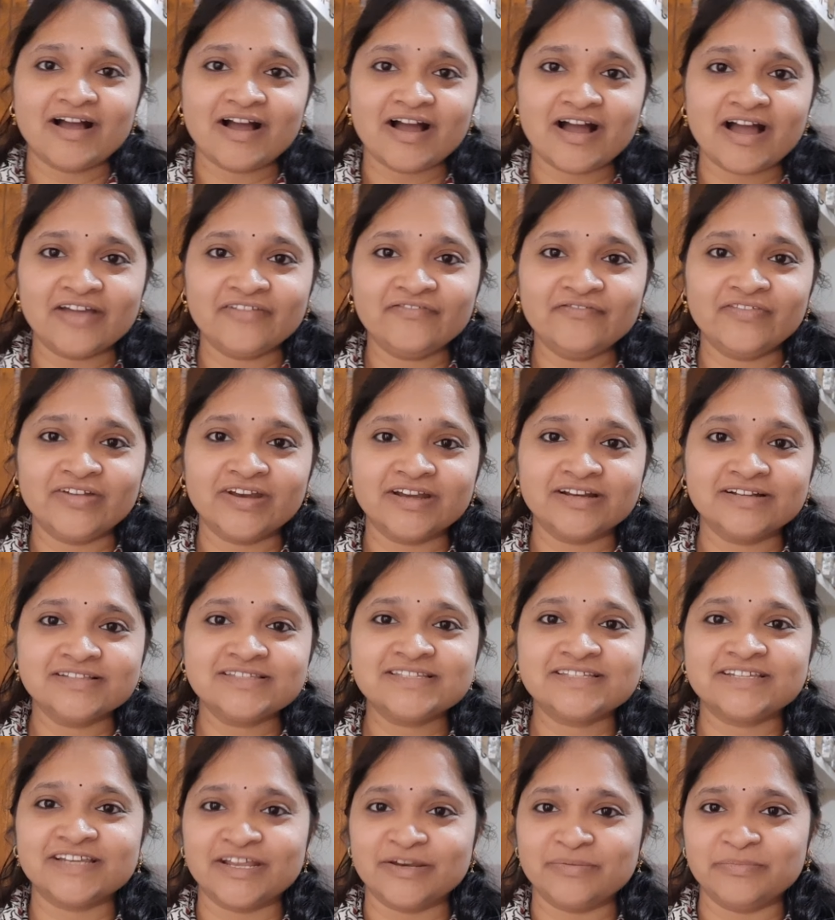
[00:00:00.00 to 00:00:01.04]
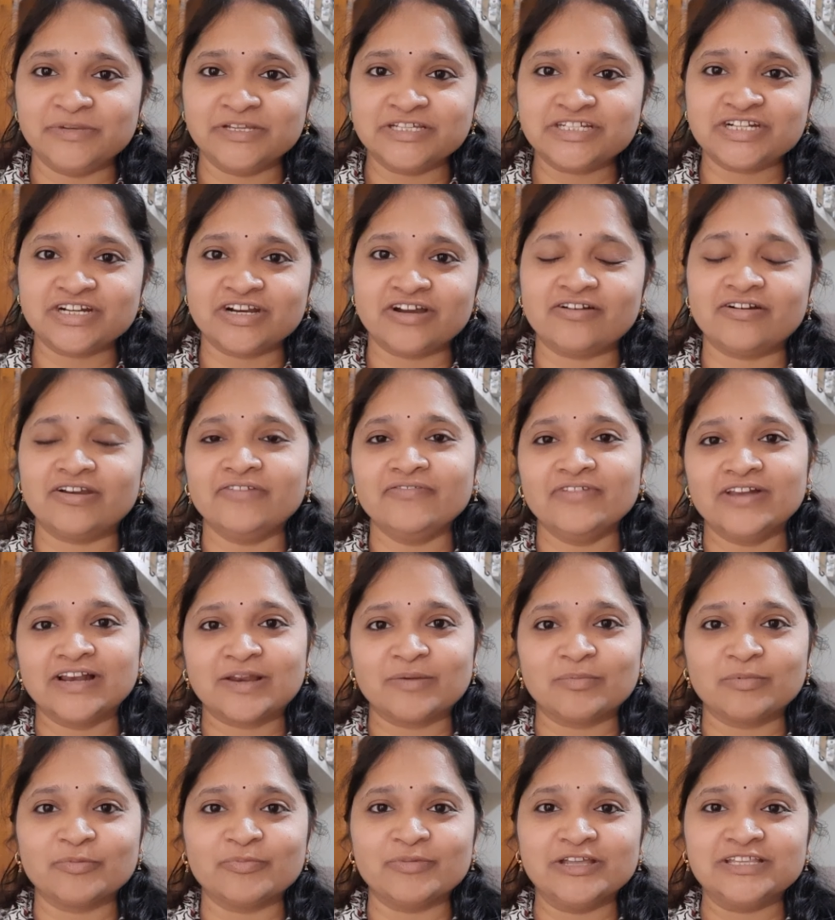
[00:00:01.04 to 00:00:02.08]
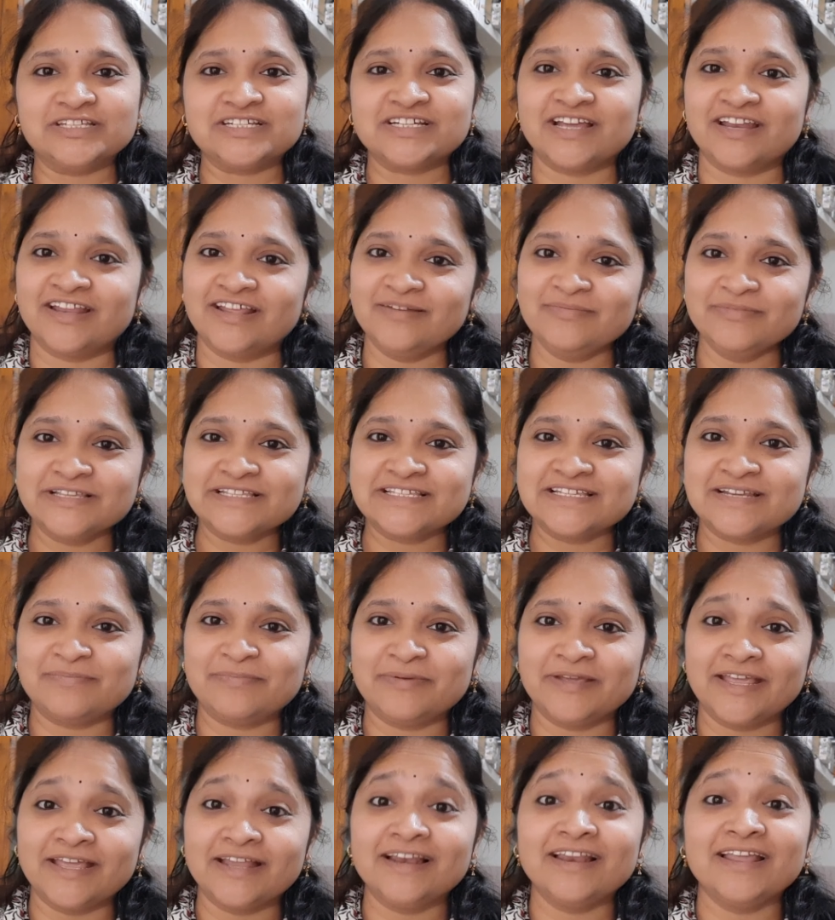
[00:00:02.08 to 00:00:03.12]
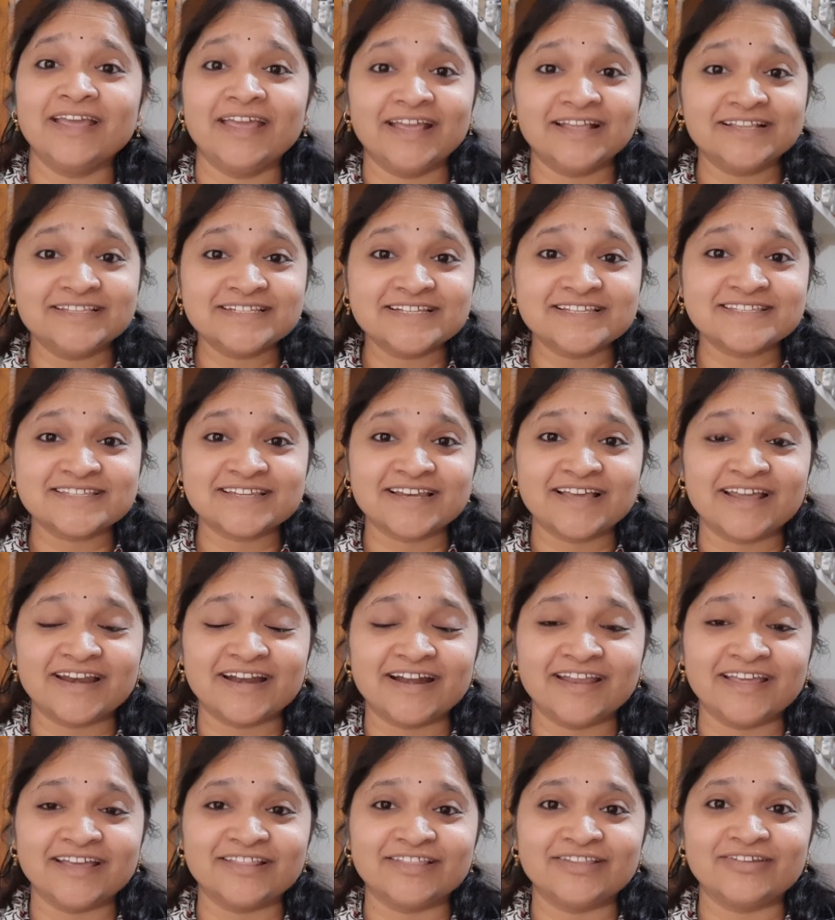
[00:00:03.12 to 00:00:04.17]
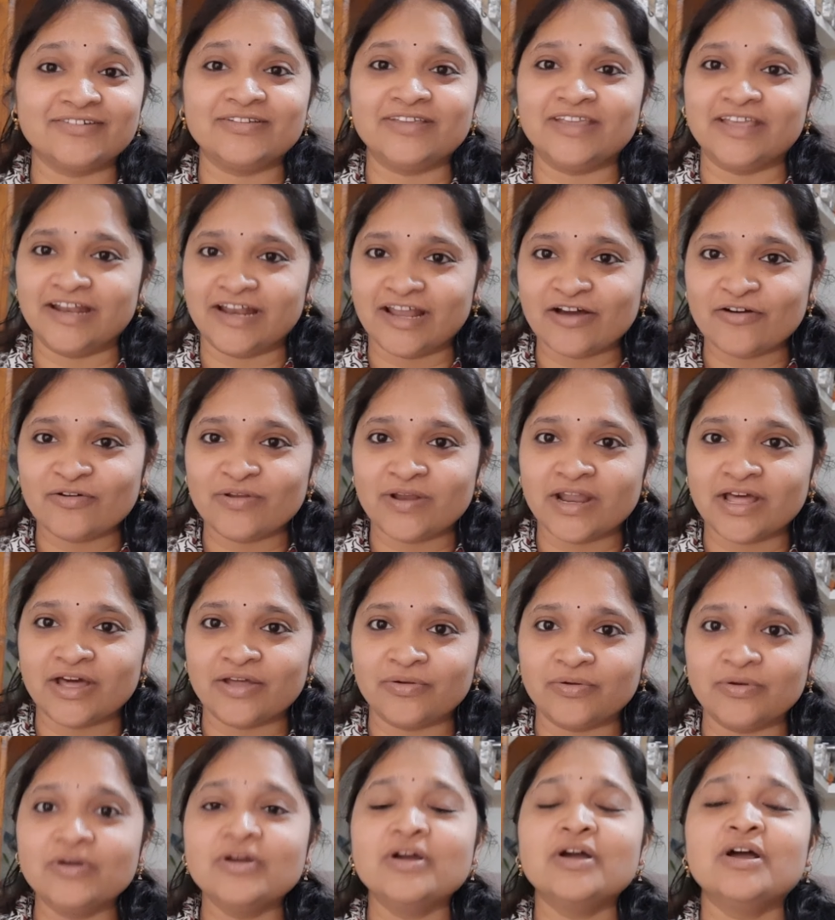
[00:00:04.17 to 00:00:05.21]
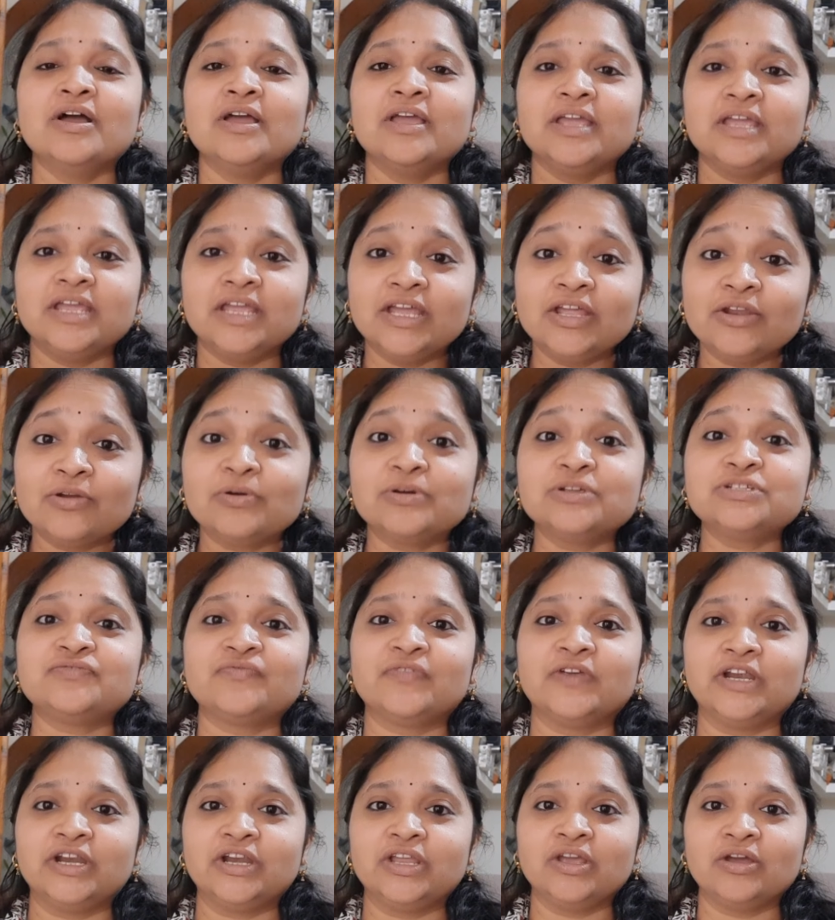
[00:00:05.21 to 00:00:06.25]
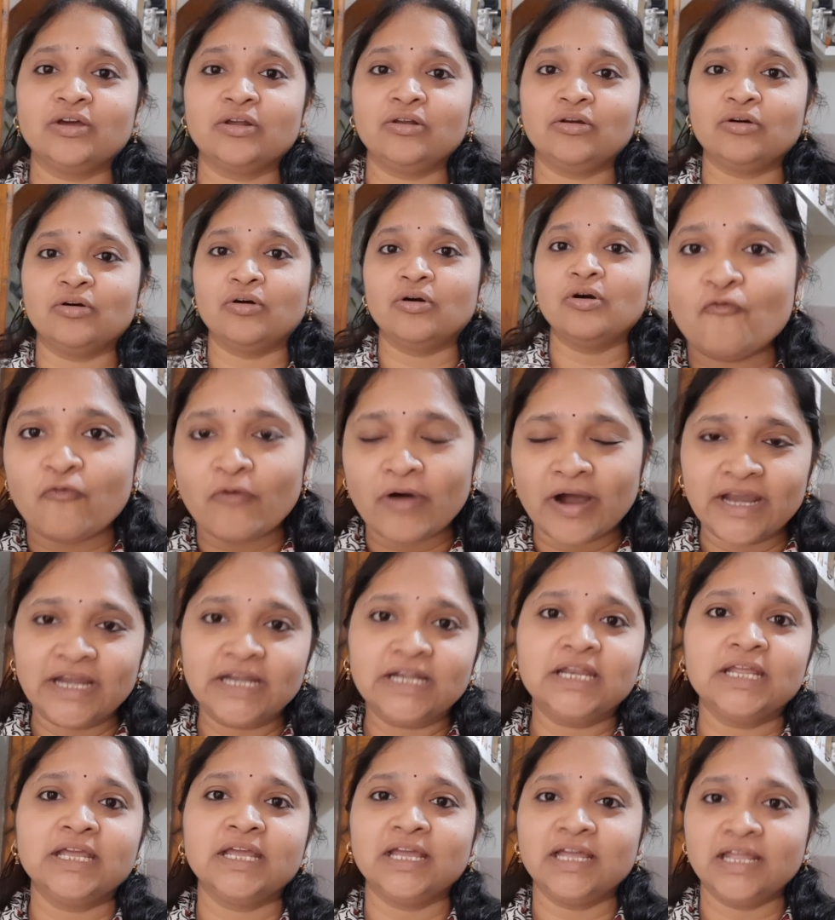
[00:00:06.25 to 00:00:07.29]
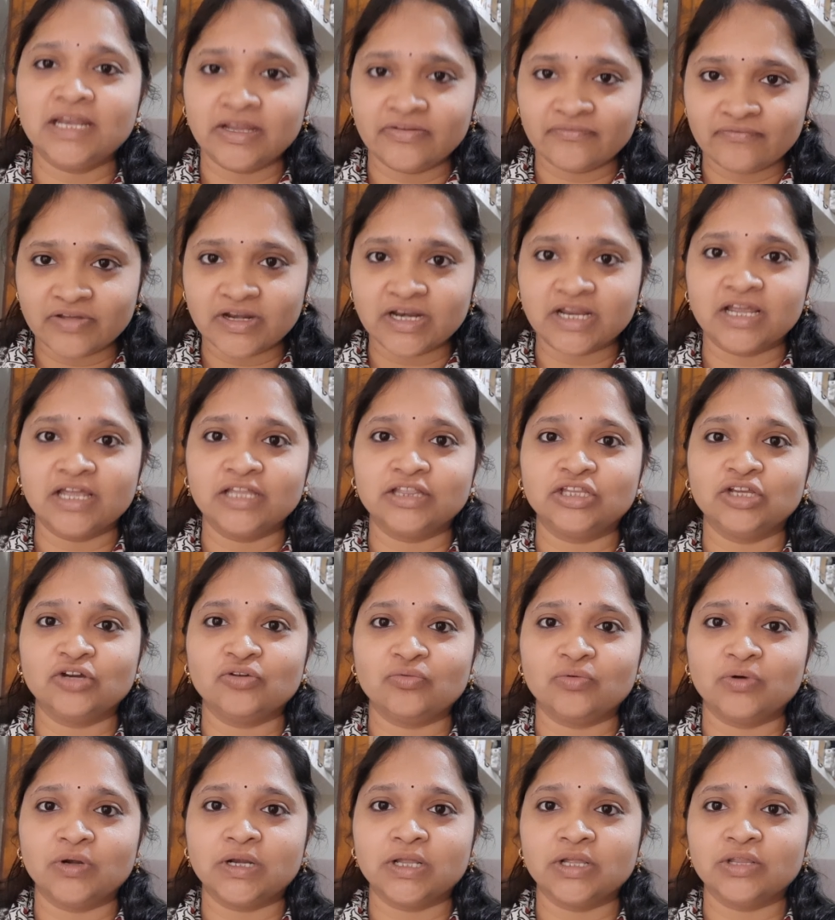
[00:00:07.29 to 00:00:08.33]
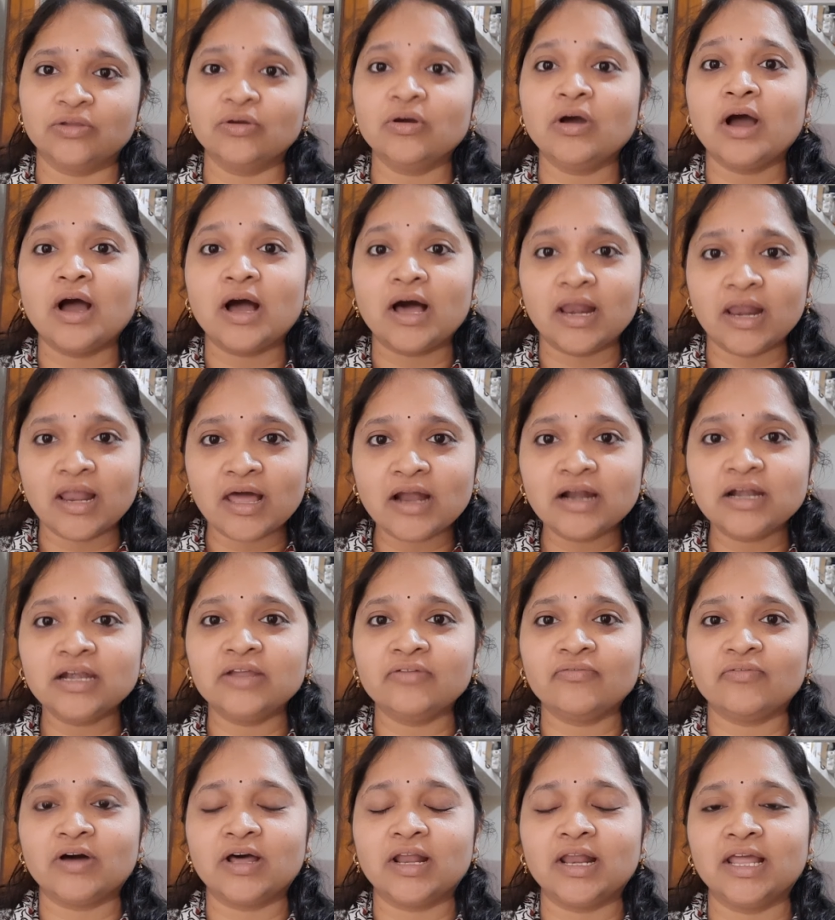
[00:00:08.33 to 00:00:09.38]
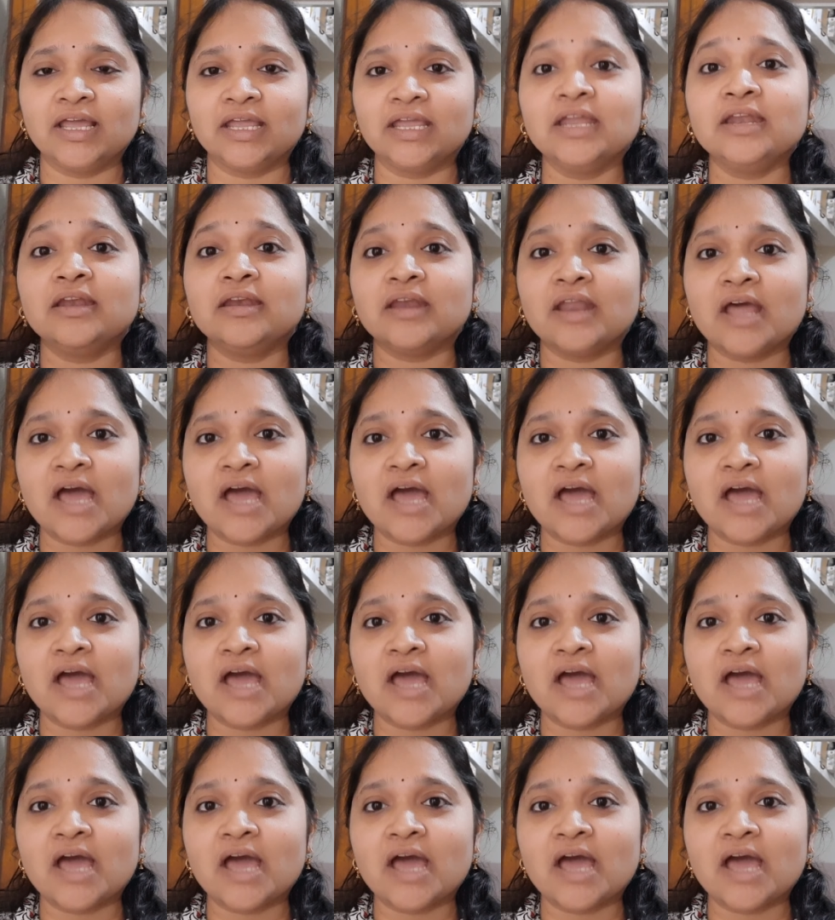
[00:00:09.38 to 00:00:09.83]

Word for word: హాయ్ ఫ్రెండ్స్ నేను మీ శ్రావణి వెల్కమ్ టు మై ఛానల్ మిక్సర్ పికిల్ ఏం చేసినారని అందరూ ఎలా ఉన్నారు ఈ రోజు వీడియోలో వైట్ హెయిర్ ఎవరికైతే ఉంటుందో అలాంటి వాళ్ళకి